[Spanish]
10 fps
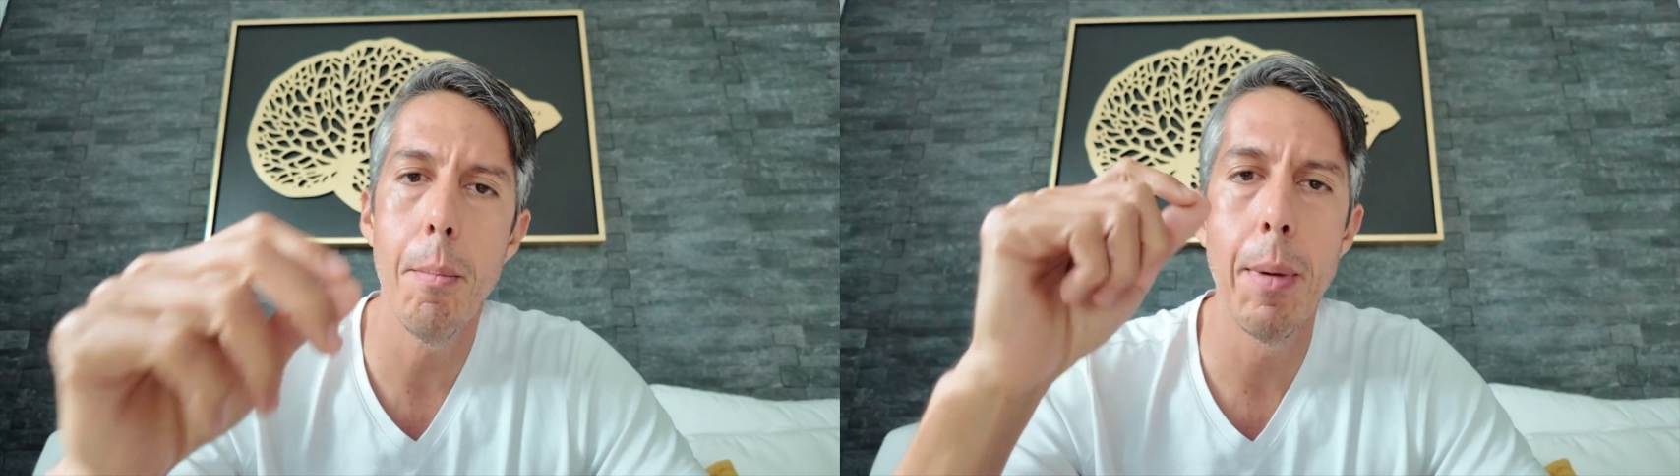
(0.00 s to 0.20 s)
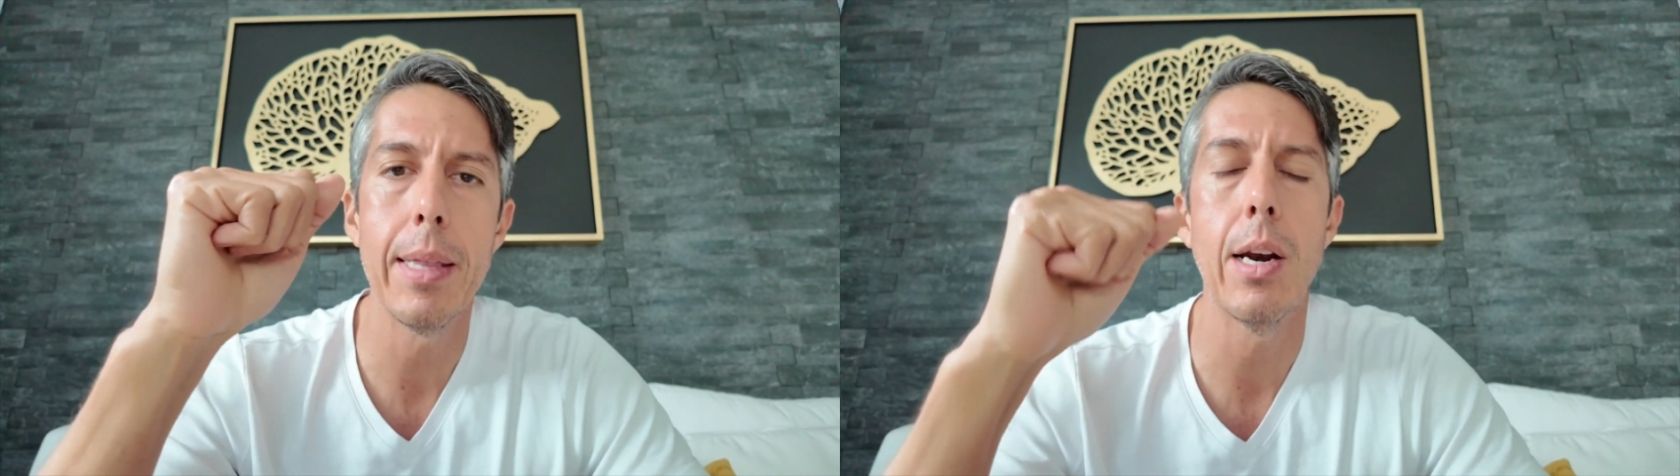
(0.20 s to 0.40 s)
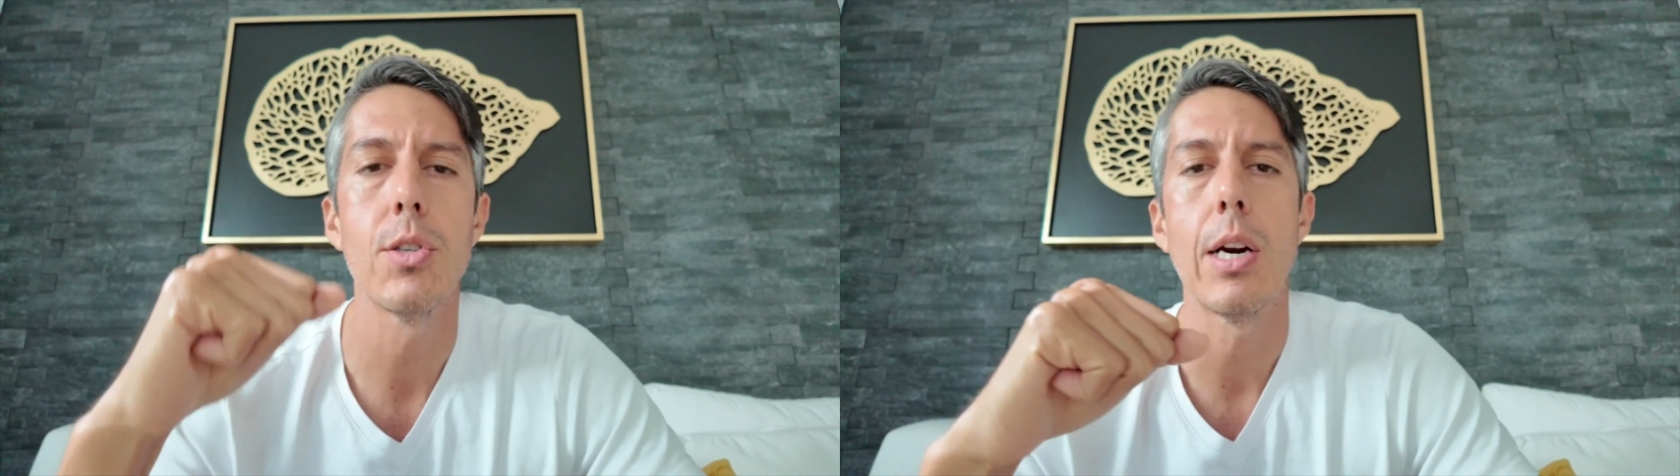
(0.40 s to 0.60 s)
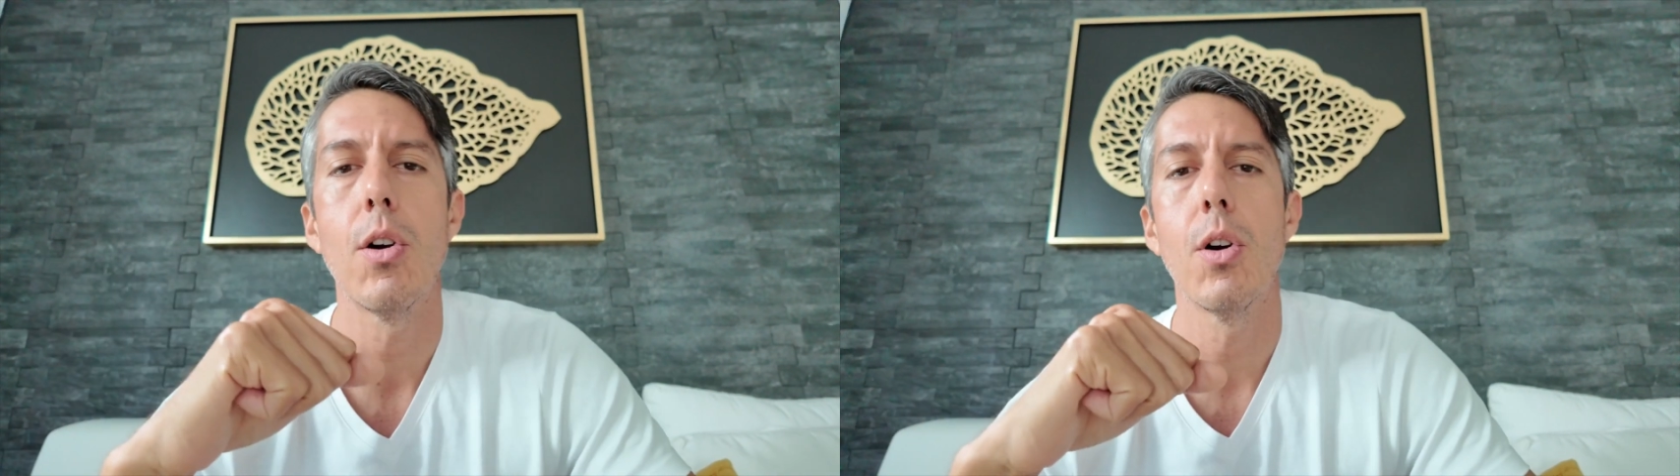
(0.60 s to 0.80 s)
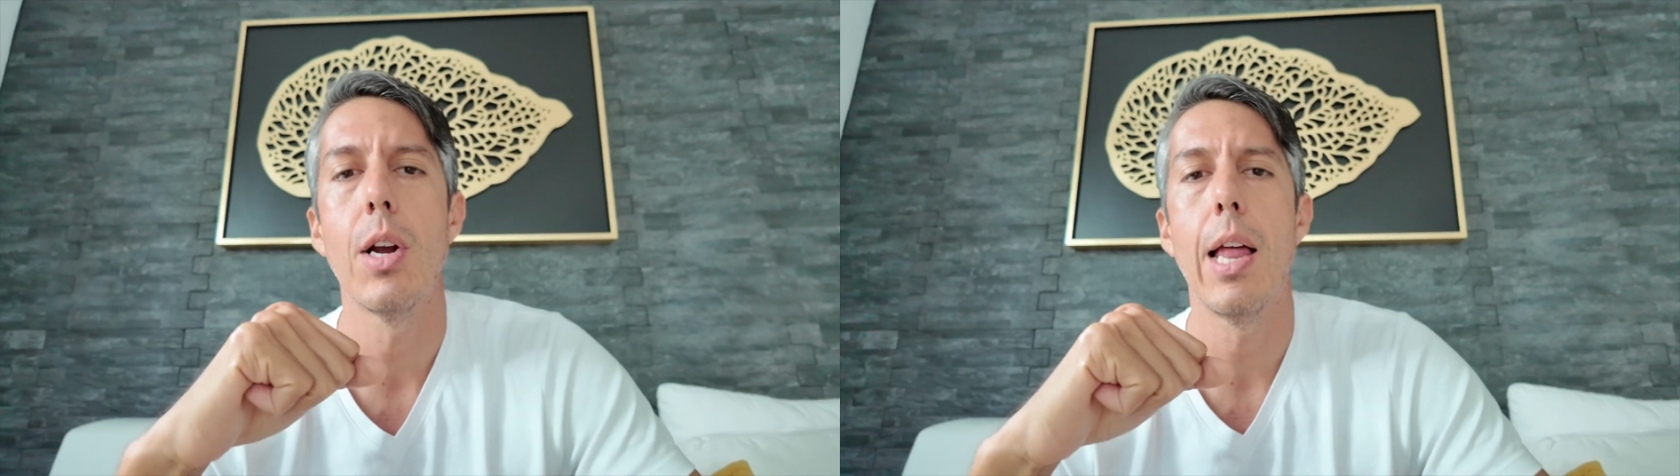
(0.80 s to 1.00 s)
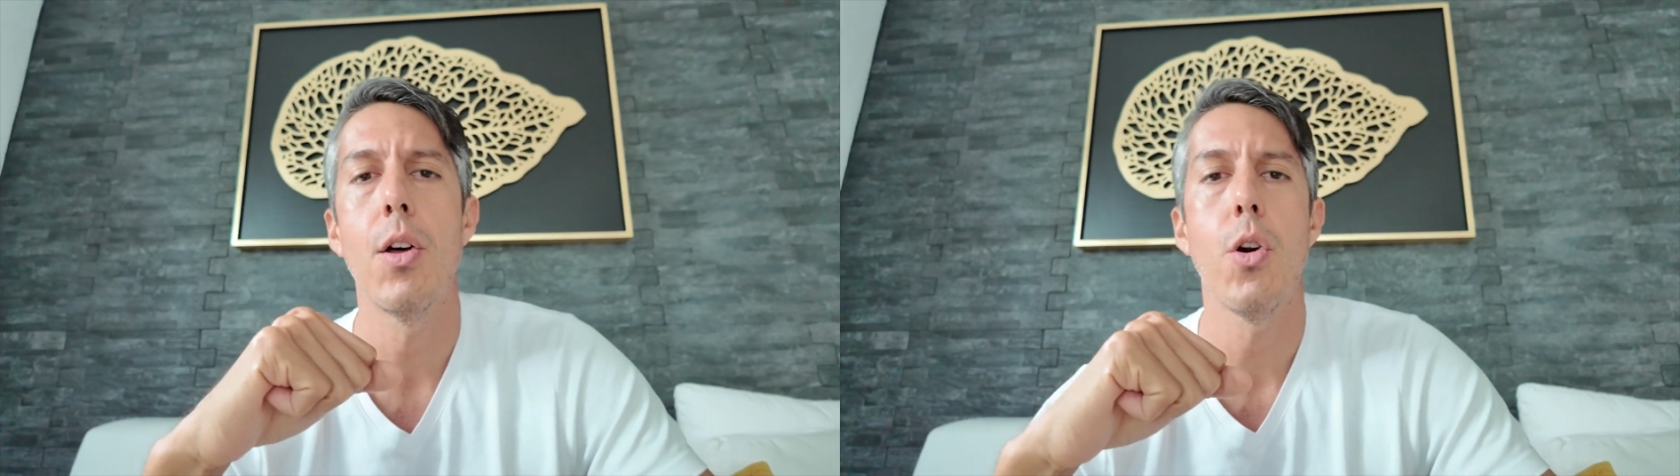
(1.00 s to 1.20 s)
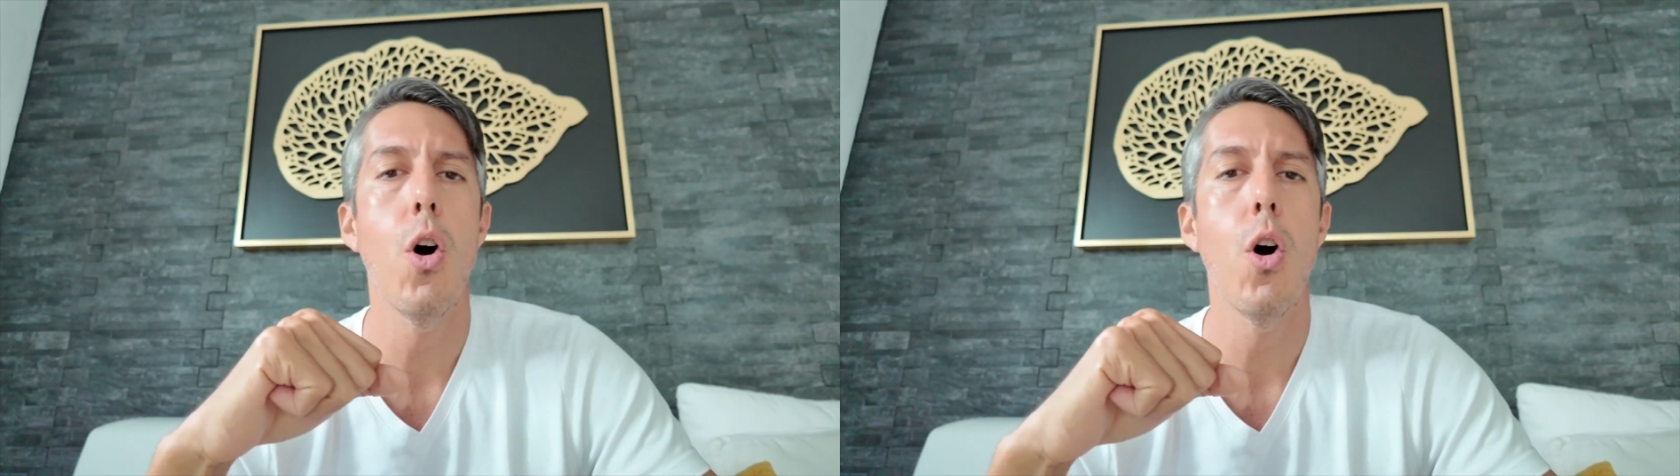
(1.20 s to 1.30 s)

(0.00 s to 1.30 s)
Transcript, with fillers: mételos al congelador.